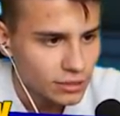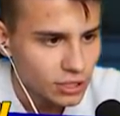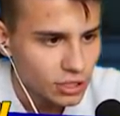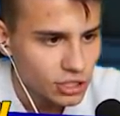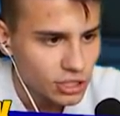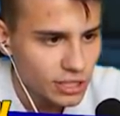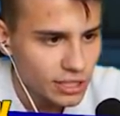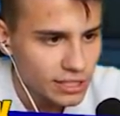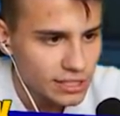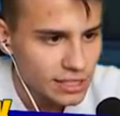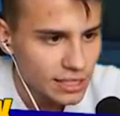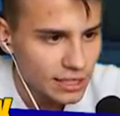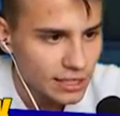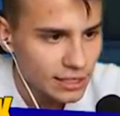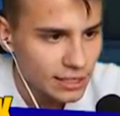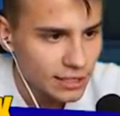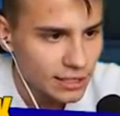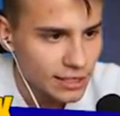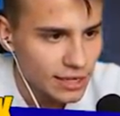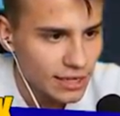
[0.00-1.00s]
to się
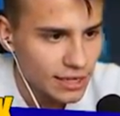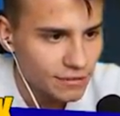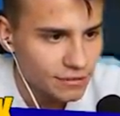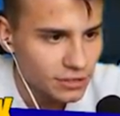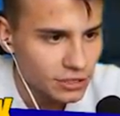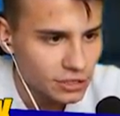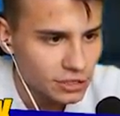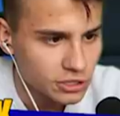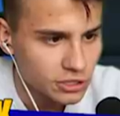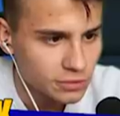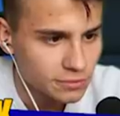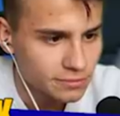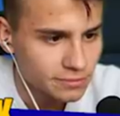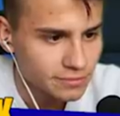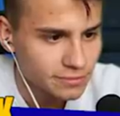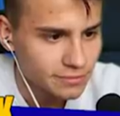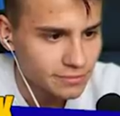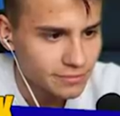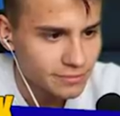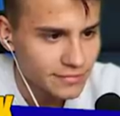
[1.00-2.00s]
niestety nie da wyjść.
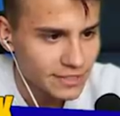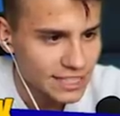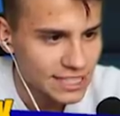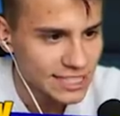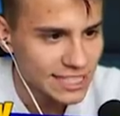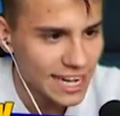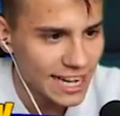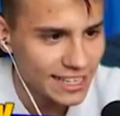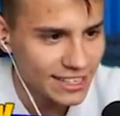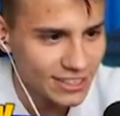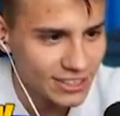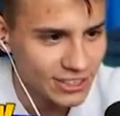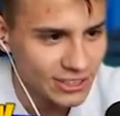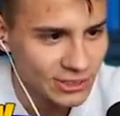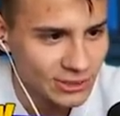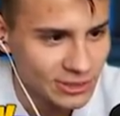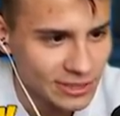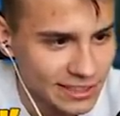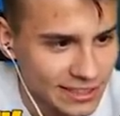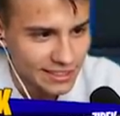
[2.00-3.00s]
Shadow!